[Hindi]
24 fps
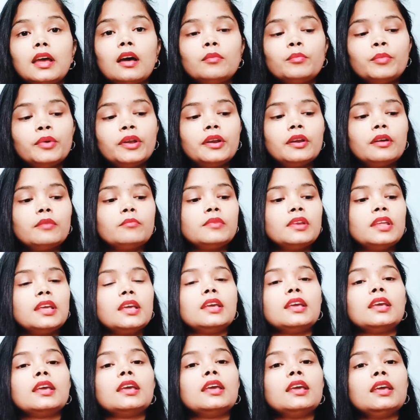यहाँ पर हम
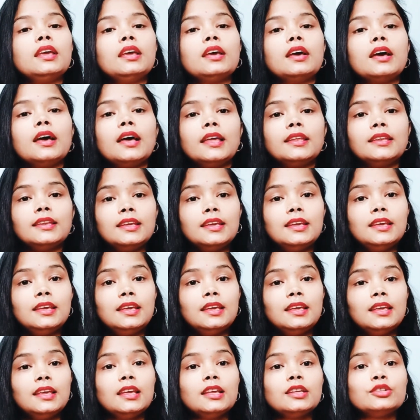लेंगे हनी
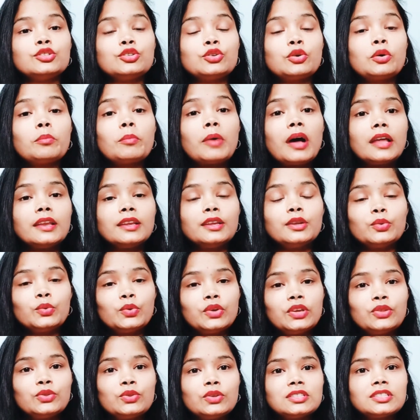जो हमारी
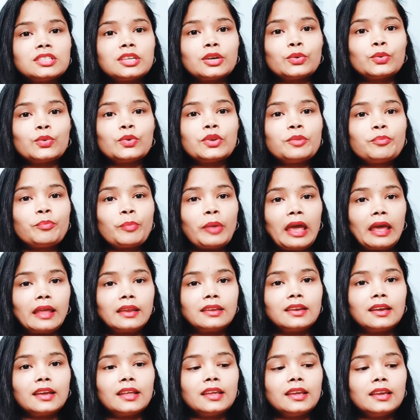रुखी त्वचा को रिपेयर
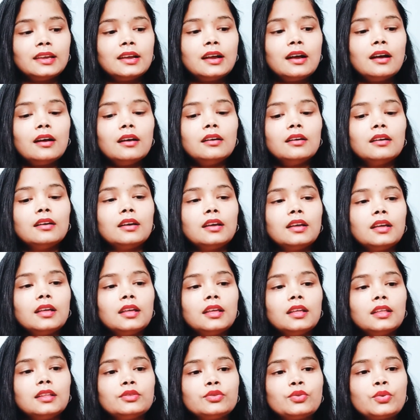करेगा
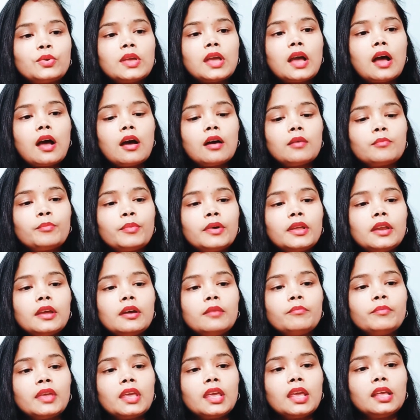तो यहाँ पर
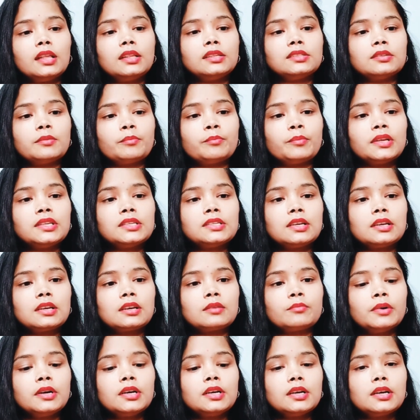हम एक चम्मच
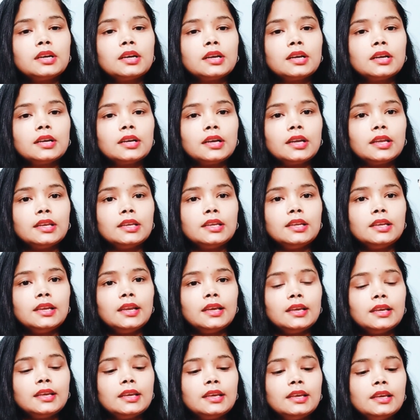लगभग हनी
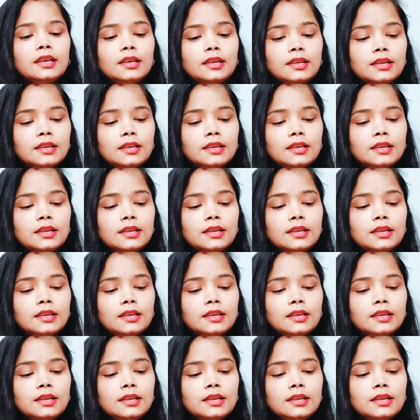लेंगे